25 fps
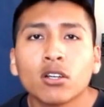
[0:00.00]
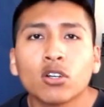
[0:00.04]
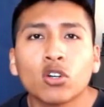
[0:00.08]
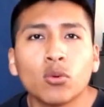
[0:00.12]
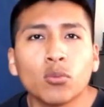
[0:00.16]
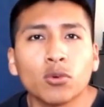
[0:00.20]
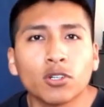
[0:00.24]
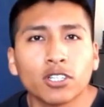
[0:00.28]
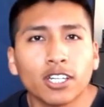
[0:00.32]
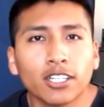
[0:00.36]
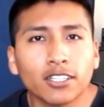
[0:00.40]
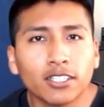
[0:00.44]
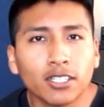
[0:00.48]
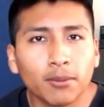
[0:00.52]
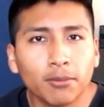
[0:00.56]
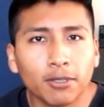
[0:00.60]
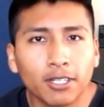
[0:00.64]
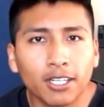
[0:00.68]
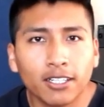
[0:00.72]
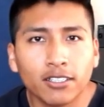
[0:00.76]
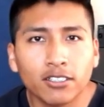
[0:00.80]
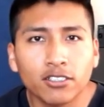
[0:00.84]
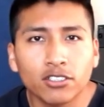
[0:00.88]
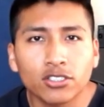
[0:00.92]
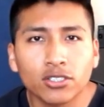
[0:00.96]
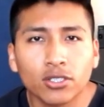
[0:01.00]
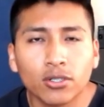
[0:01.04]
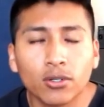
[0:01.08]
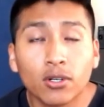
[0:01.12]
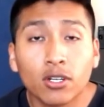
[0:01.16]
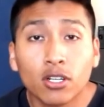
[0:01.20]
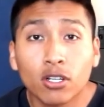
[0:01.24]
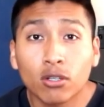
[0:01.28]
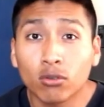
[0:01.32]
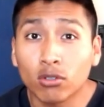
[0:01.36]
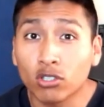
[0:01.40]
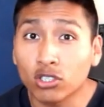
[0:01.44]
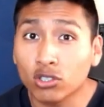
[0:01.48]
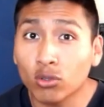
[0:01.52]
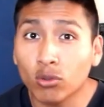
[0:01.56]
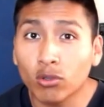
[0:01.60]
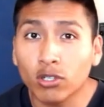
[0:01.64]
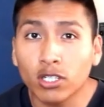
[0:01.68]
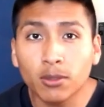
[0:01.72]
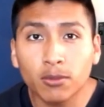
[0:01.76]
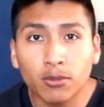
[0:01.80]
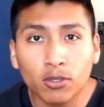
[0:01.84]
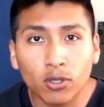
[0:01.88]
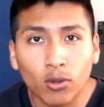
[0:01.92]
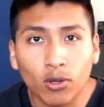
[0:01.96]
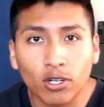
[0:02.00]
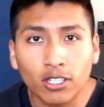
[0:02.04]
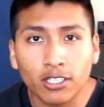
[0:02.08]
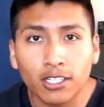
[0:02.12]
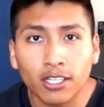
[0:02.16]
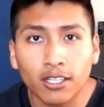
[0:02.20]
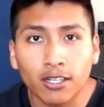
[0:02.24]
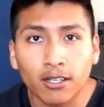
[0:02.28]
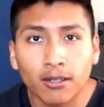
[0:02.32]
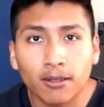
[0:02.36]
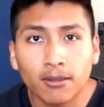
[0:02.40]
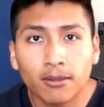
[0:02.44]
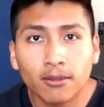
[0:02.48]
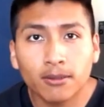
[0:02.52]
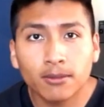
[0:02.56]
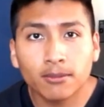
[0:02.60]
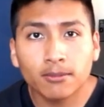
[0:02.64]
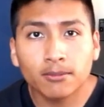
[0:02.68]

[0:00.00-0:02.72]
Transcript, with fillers: como ya te había dicho, no es un libro cualquiera,